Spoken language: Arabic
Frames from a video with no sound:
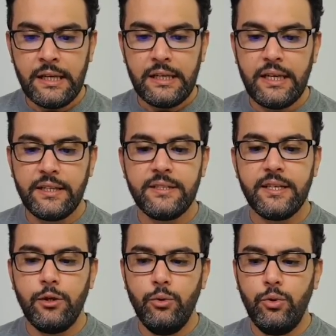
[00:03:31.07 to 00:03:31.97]
لا
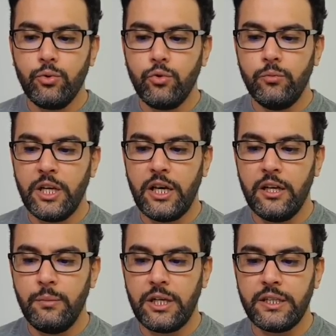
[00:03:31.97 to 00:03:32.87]
تزال الحكومة
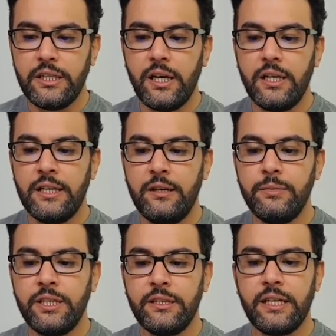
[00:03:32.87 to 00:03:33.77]
الألمانية لم
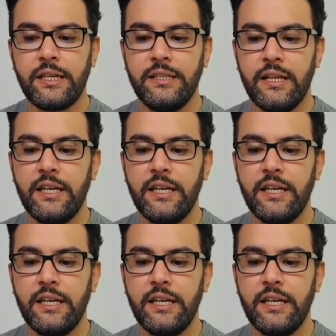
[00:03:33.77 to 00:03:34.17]
تتخذ